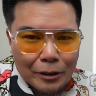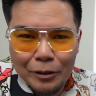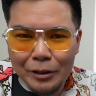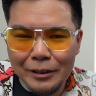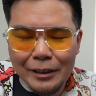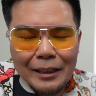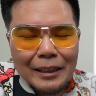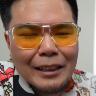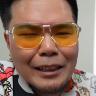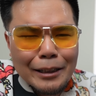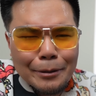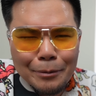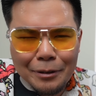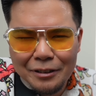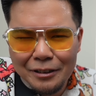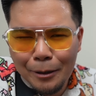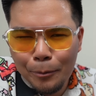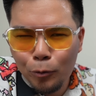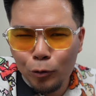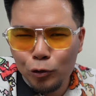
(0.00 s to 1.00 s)
ahorita en Lima
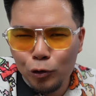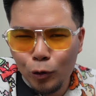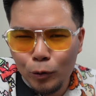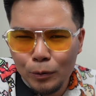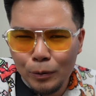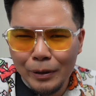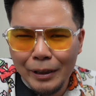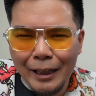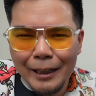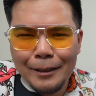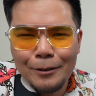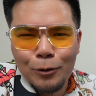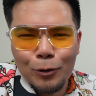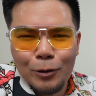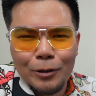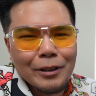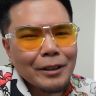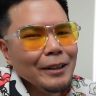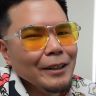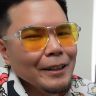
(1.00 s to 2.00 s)
estamos con un
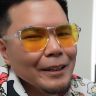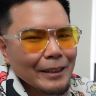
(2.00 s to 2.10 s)
calor